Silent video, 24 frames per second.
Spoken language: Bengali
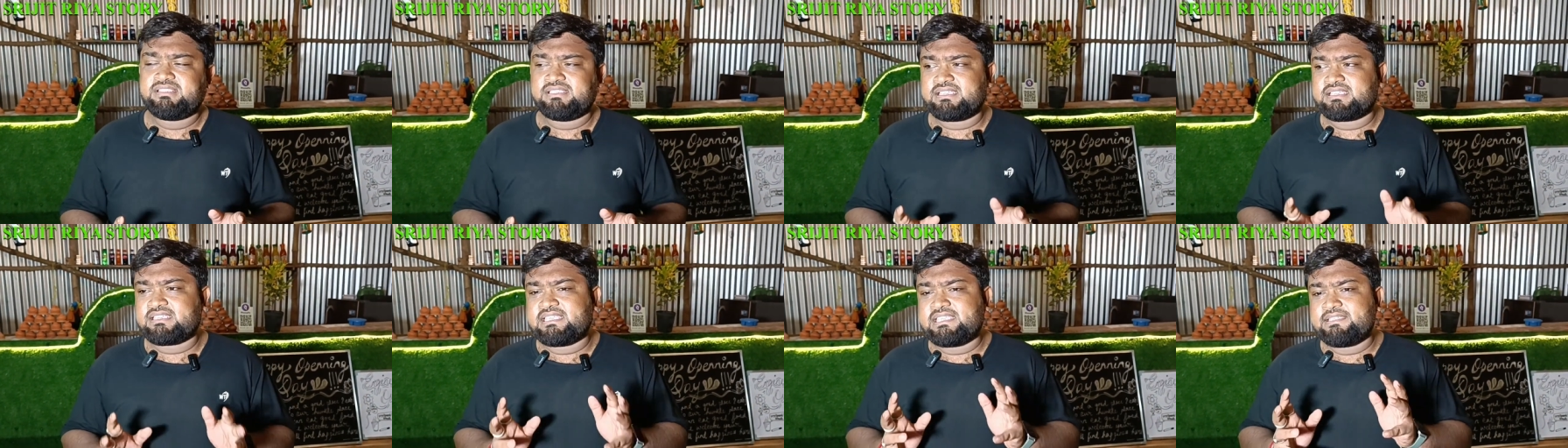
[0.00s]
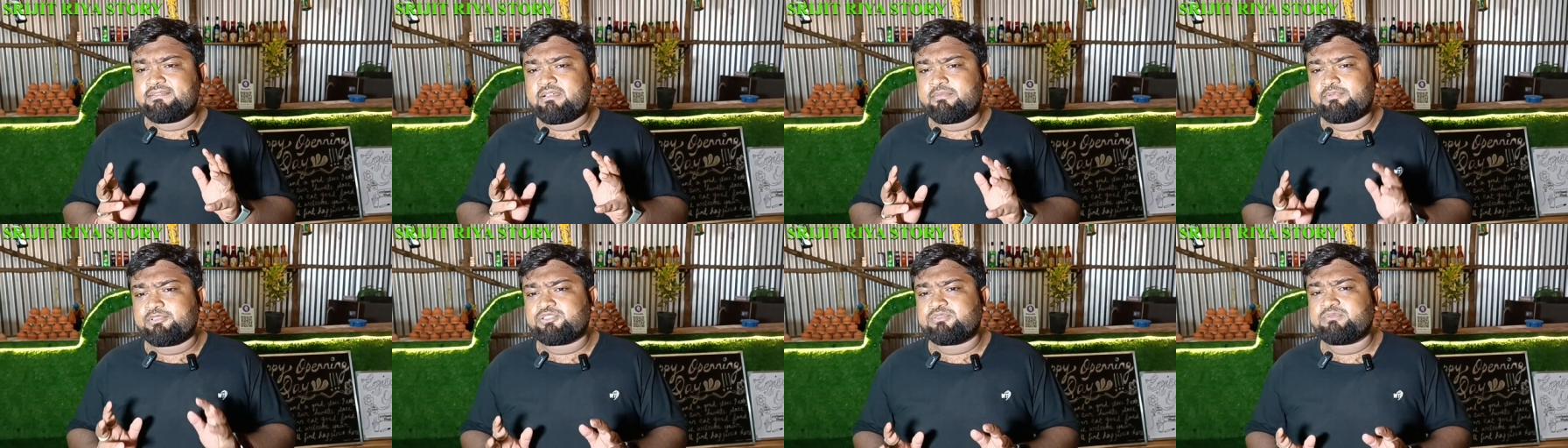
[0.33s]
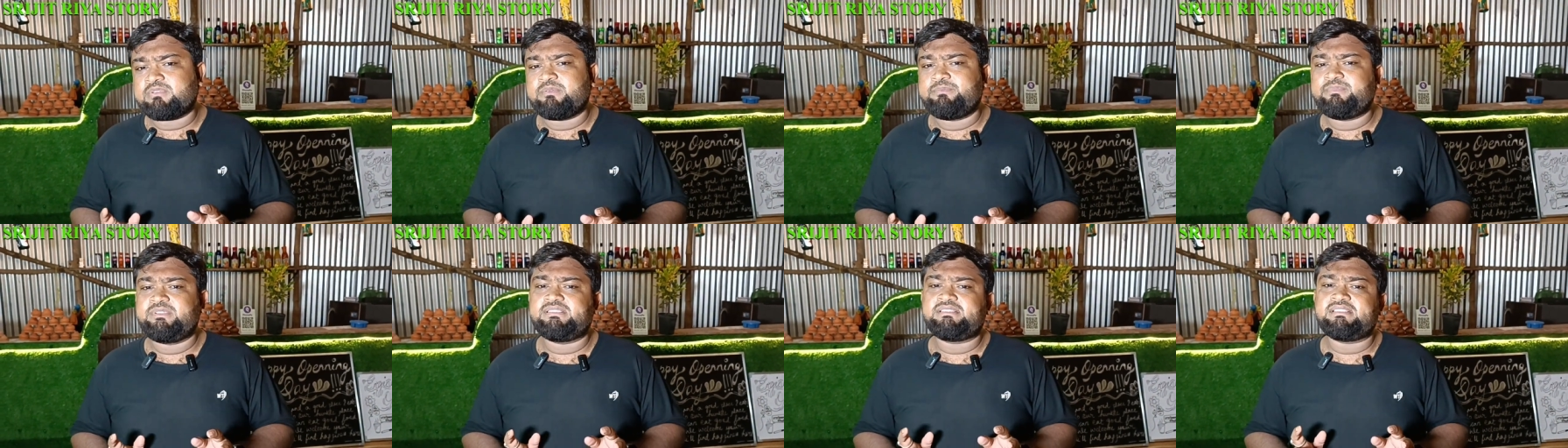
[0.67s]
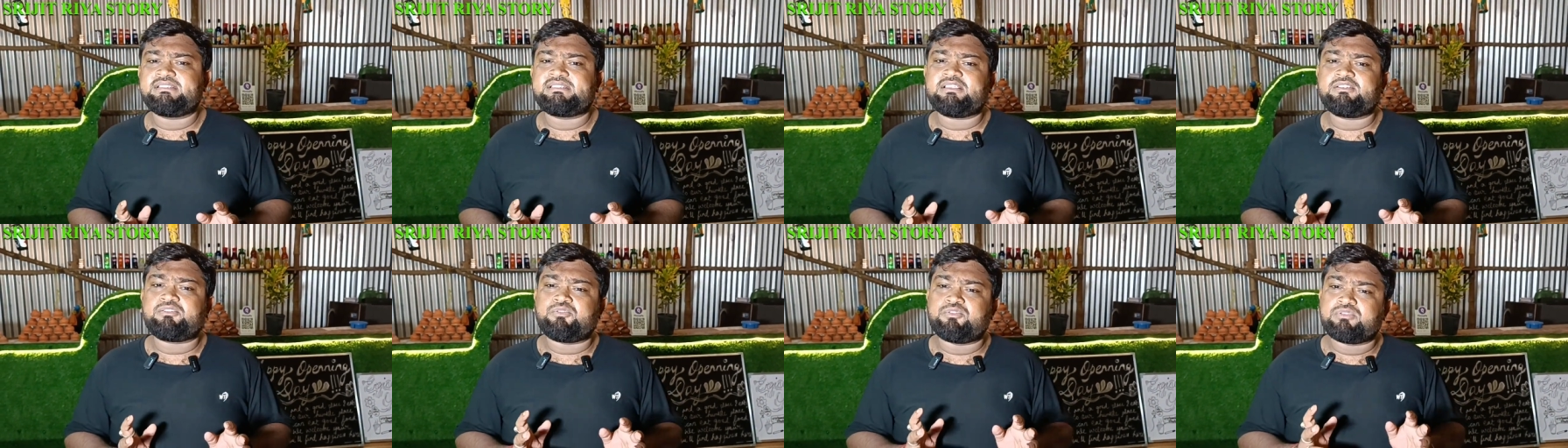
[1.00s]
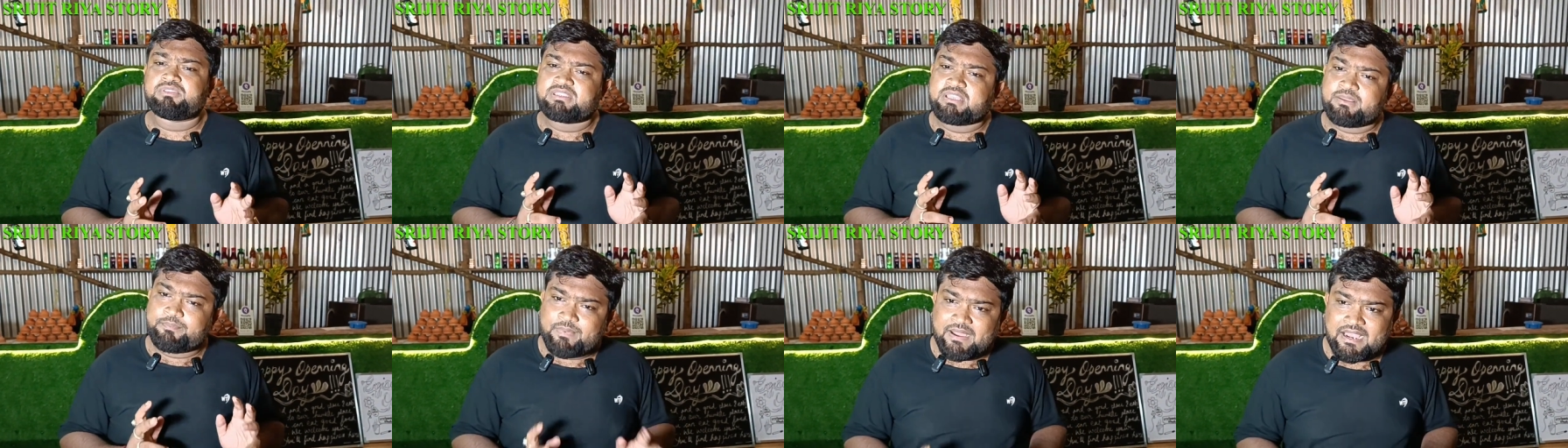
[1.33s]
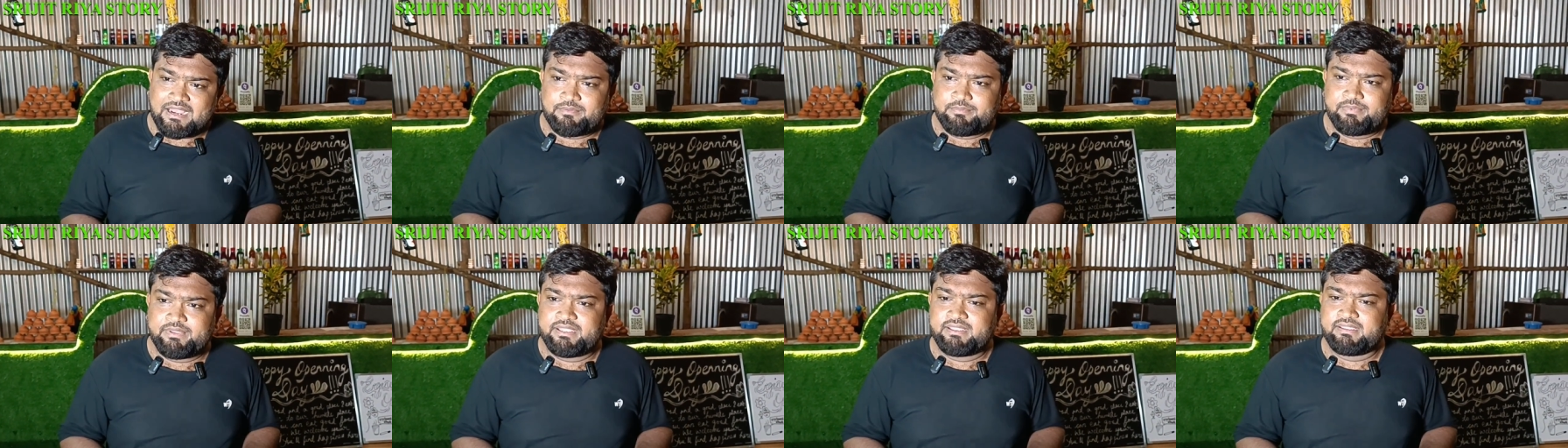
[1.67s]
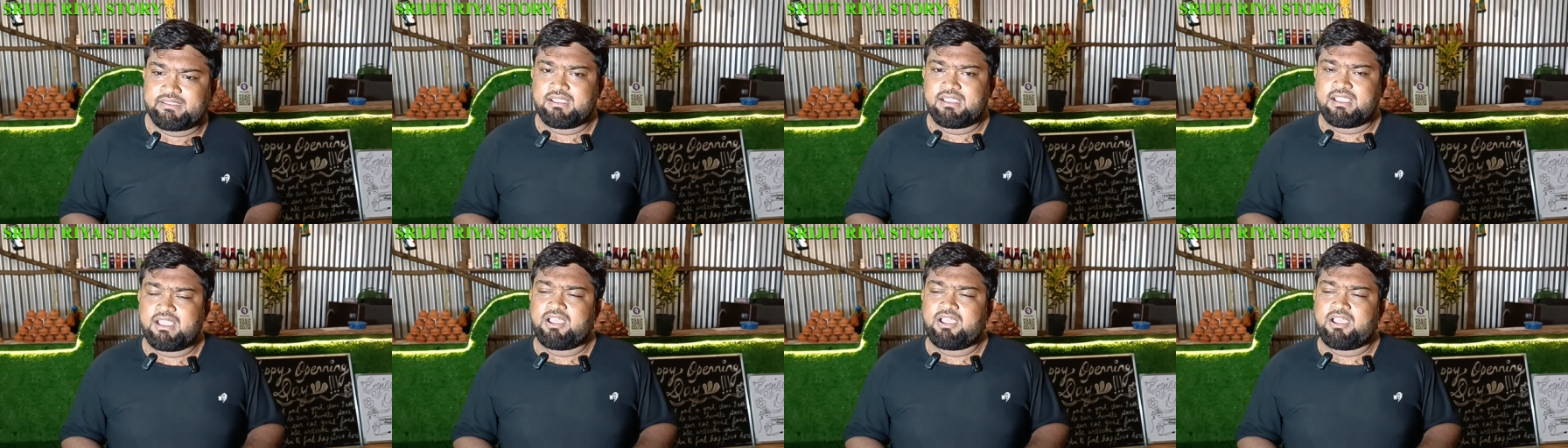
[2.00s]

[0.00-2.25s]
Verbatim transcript: যে কীভাবে তোমরা বিজনেসটা করতে পারবে